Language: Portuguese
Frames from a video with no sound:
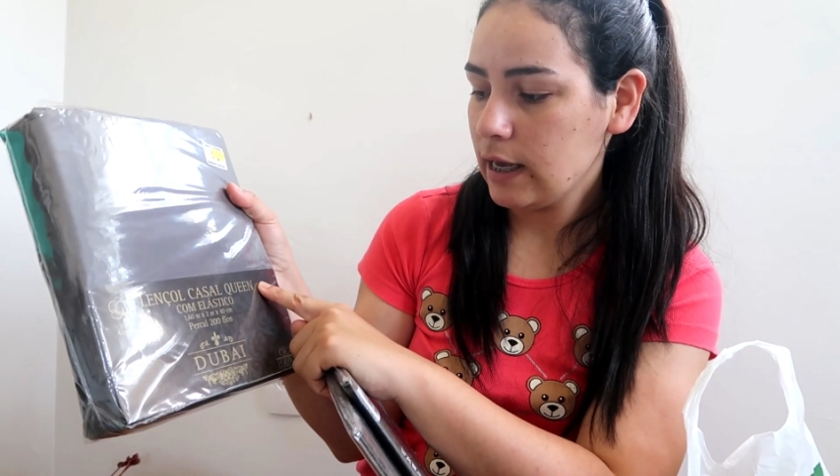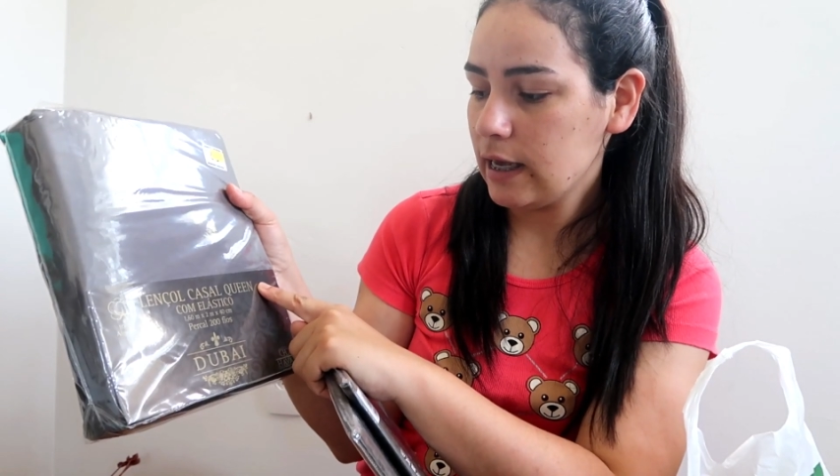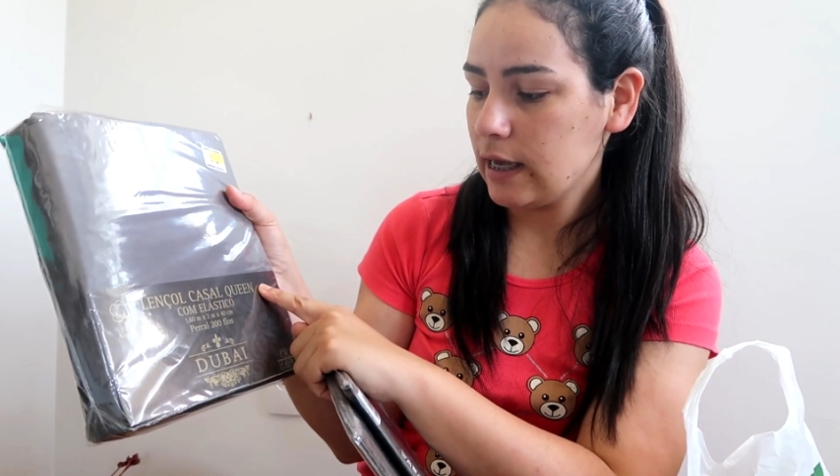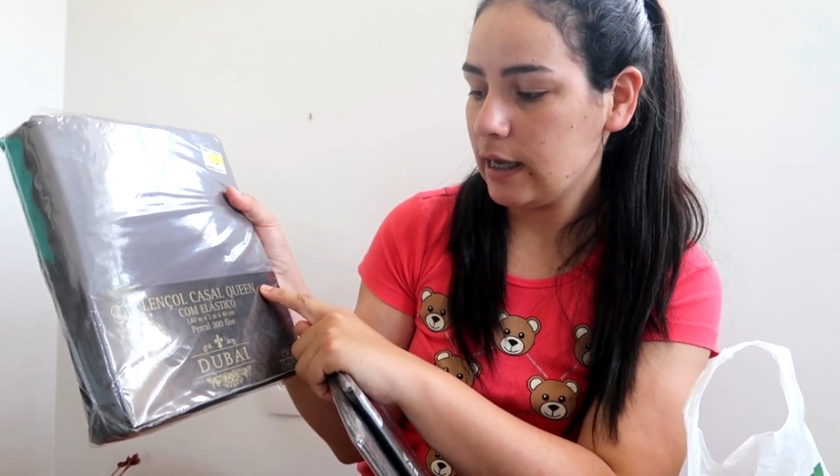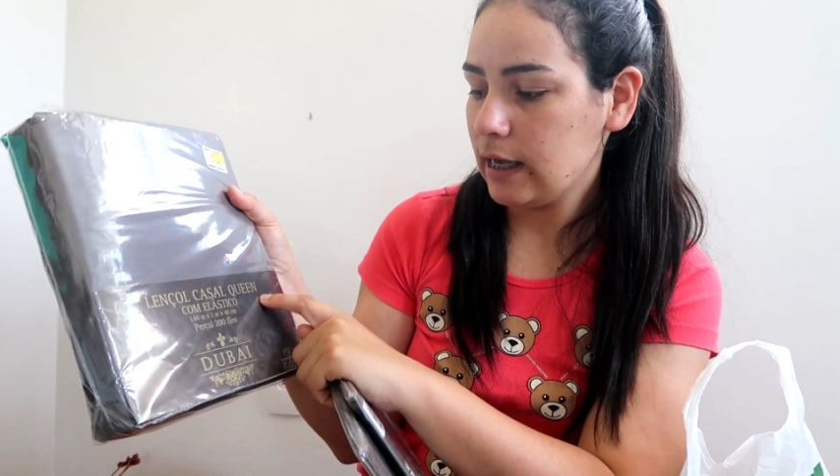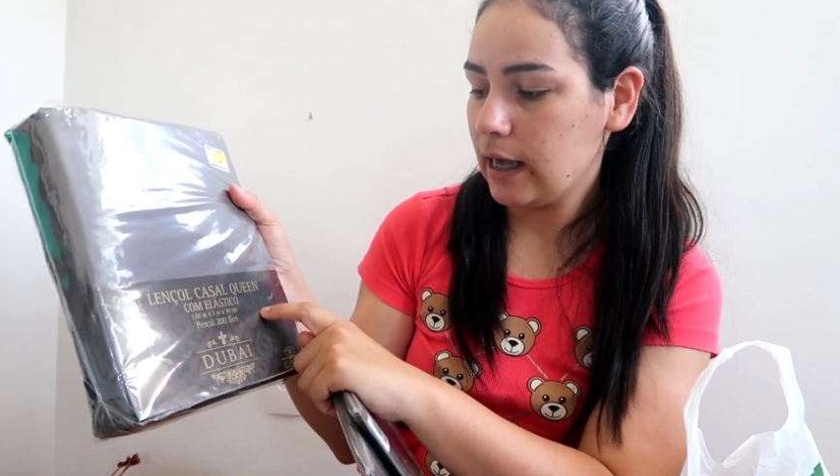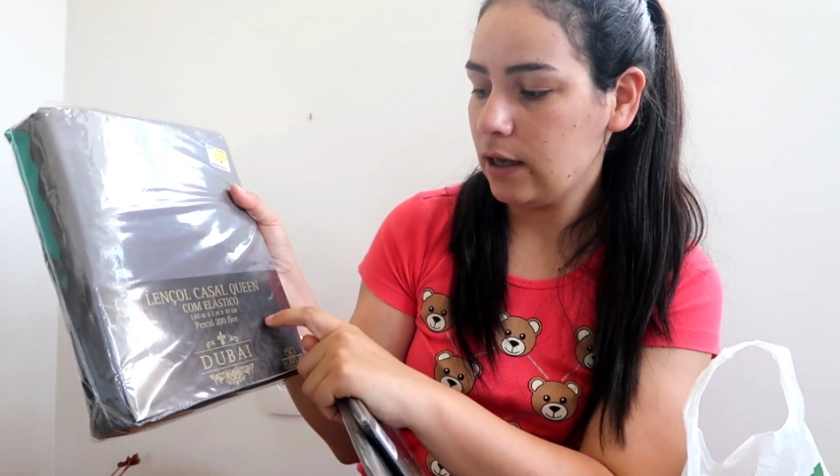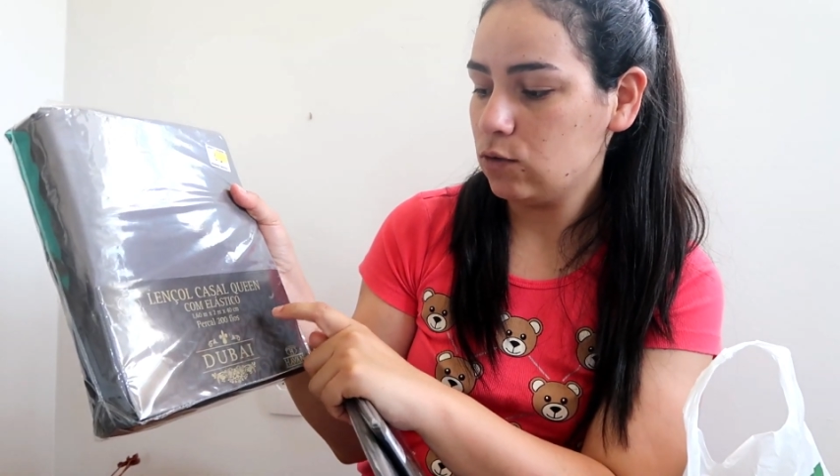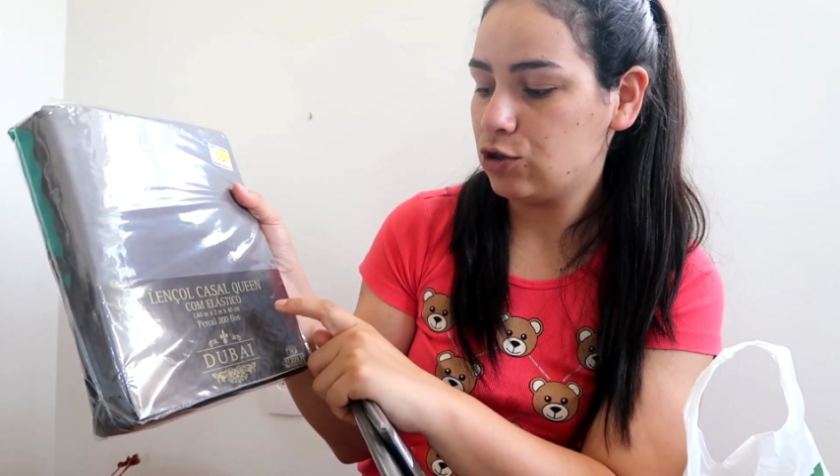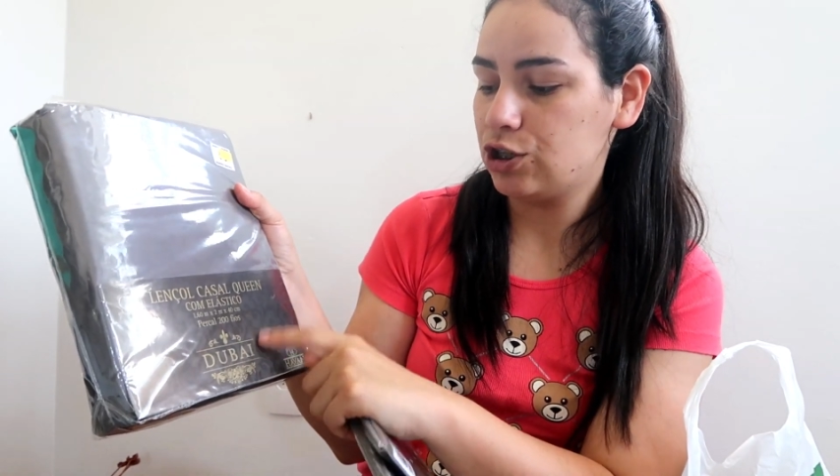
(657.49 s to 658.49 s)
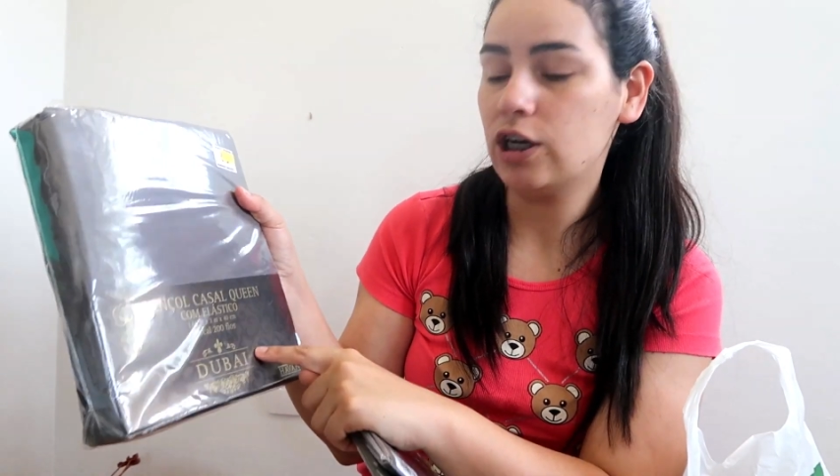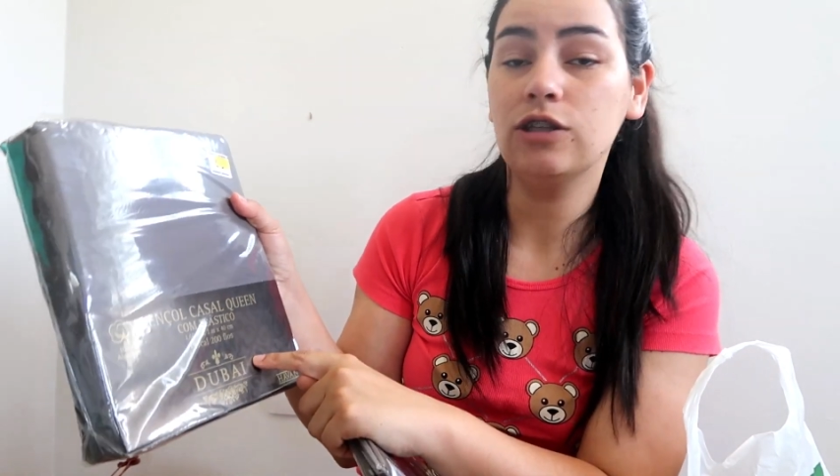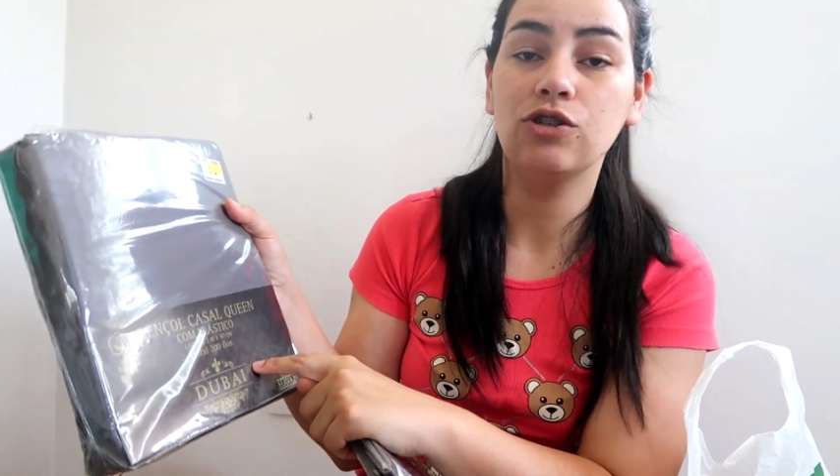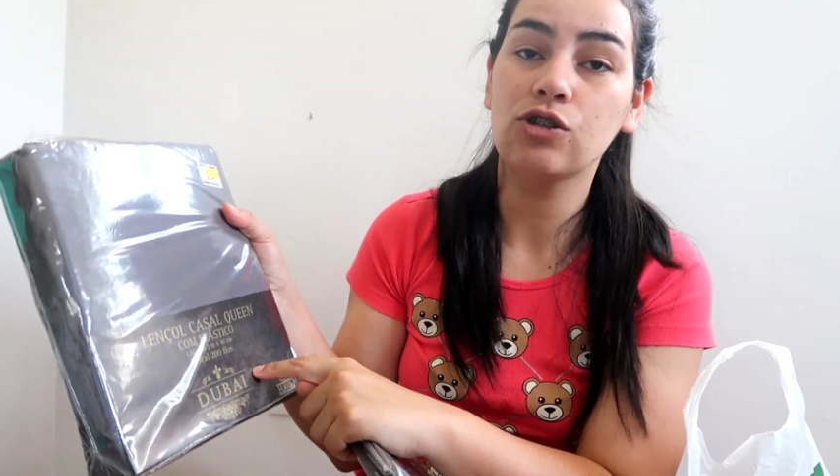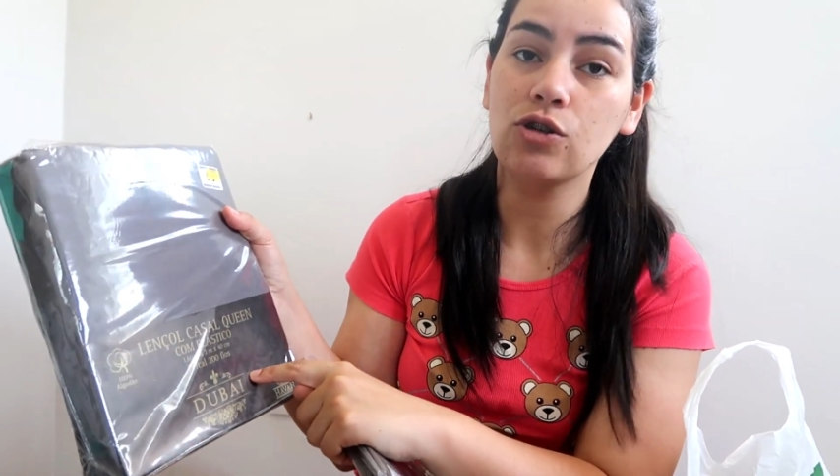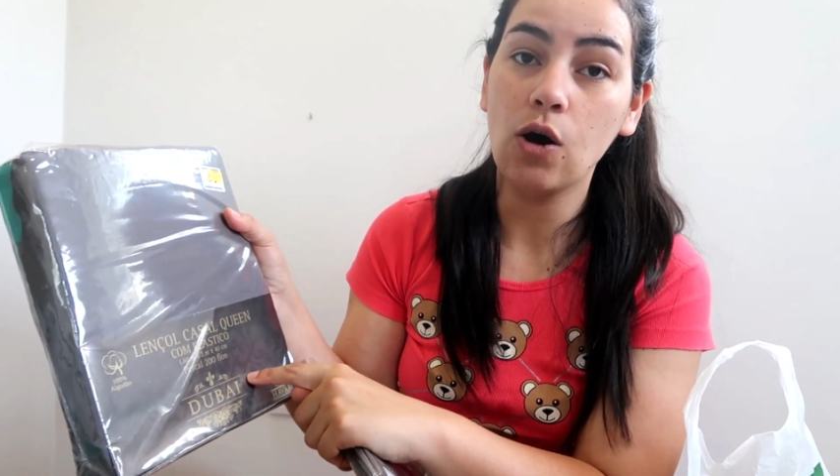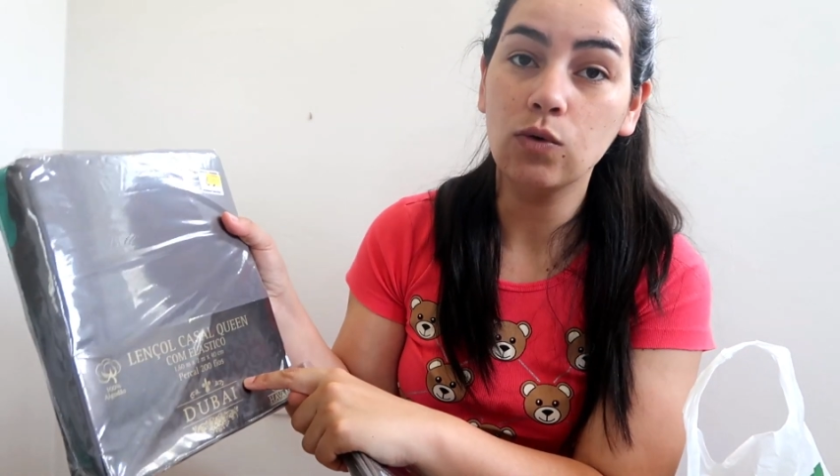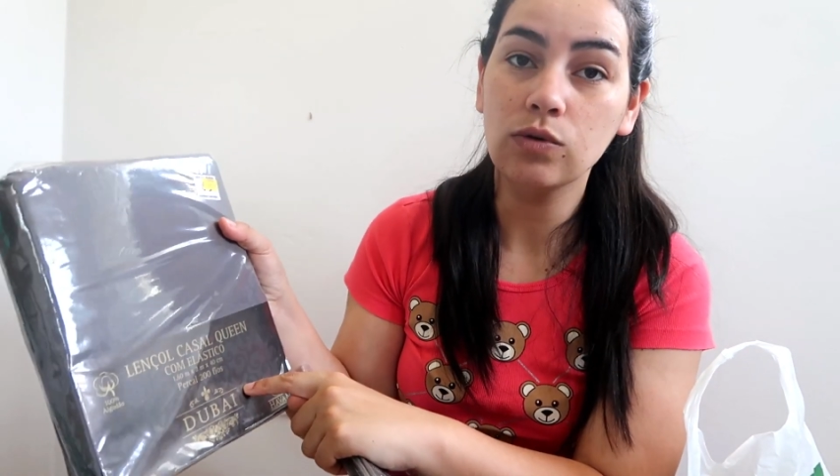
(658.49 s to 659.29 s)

e o Xande só